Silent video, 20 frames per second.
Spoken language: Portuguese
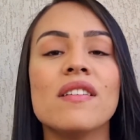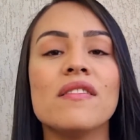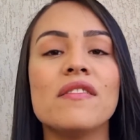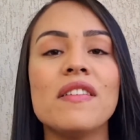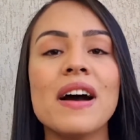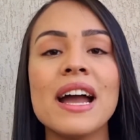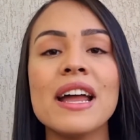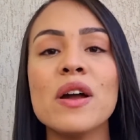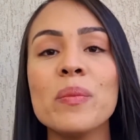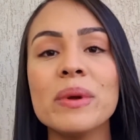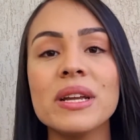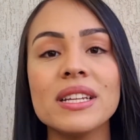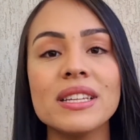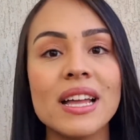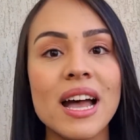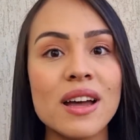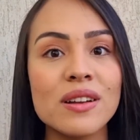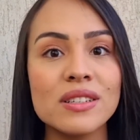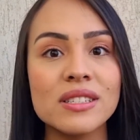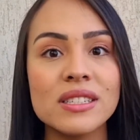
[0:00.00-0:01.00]
vai
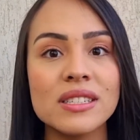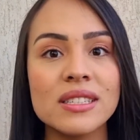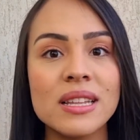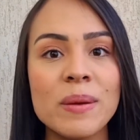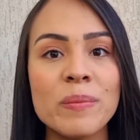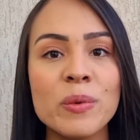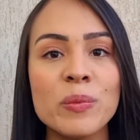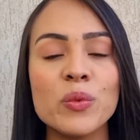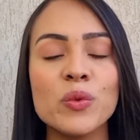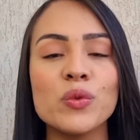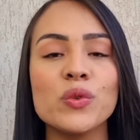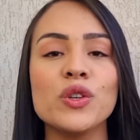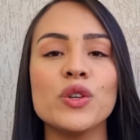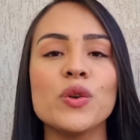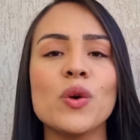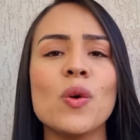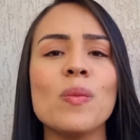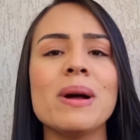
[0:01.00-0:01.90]
aumentar o sistema imune,